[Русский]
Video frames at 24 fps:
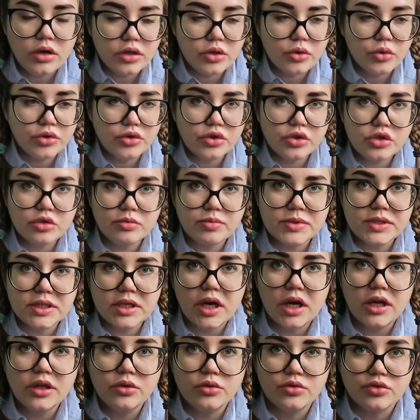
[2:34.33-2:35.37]
и он еще
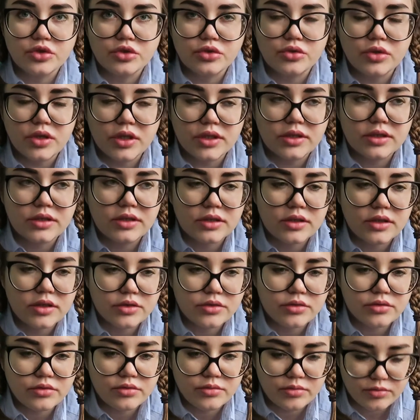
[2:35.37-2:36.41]
психанул, что я открыла
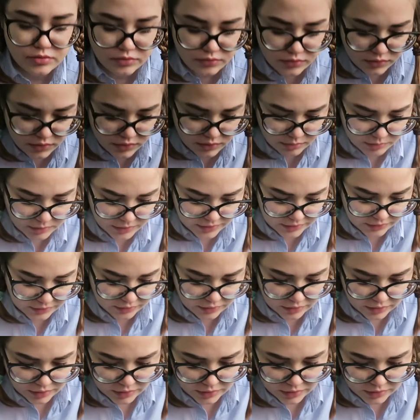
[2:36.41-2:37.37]
окно. Думаю, ну, ты, блин.